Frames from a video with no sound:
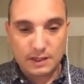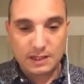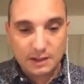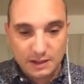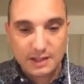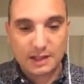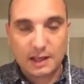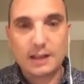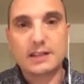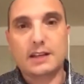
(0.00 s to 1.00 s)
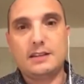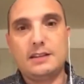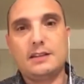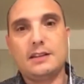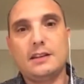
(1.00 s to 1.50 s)
C'est un sacré
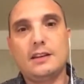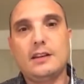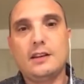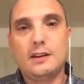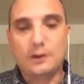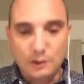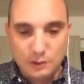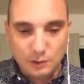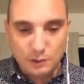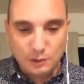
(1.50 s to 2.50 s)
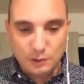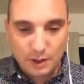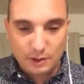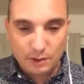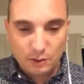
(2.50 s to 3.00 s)
exercice que Dieu nous
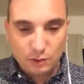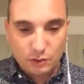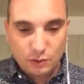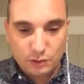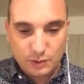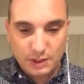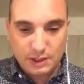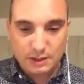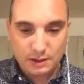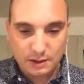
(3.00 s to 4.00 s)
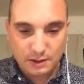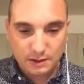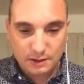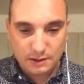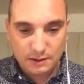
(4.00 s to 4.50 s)
demande aujourd'hui
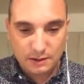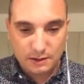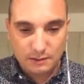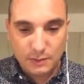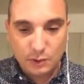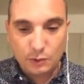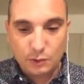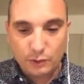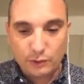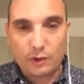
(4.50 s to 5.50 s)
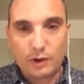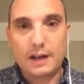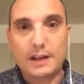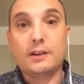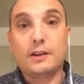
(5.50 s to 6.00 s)
mais nous devons
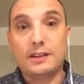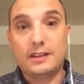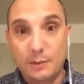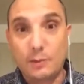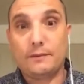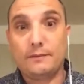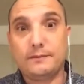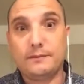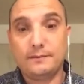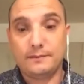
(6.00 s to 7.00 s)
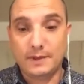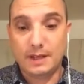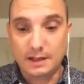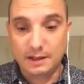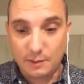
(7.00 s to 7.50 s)
en être témoins,
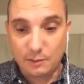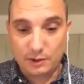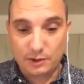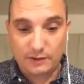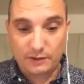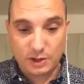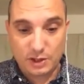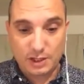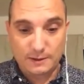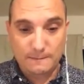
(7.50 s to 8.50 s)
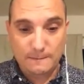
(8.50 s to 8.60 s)
témoins de l'Évangile.